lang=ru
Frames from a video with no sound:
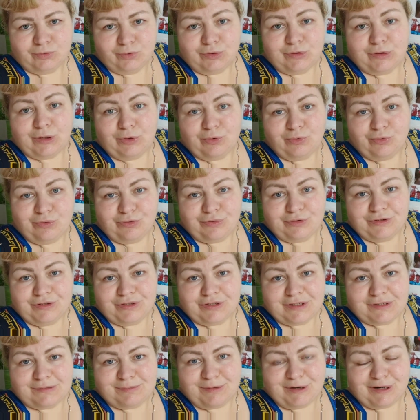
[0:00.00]
Ну и на кухне
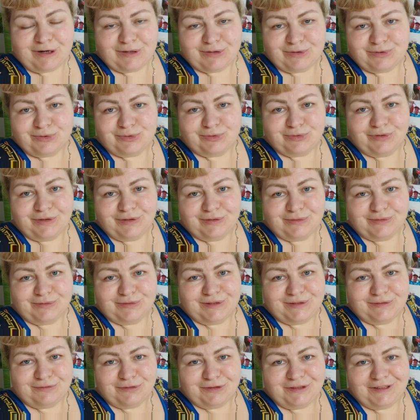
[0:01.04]
сейчас покажу, что я тут
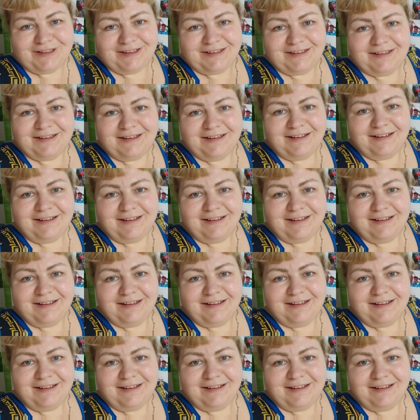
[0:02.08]
сегодня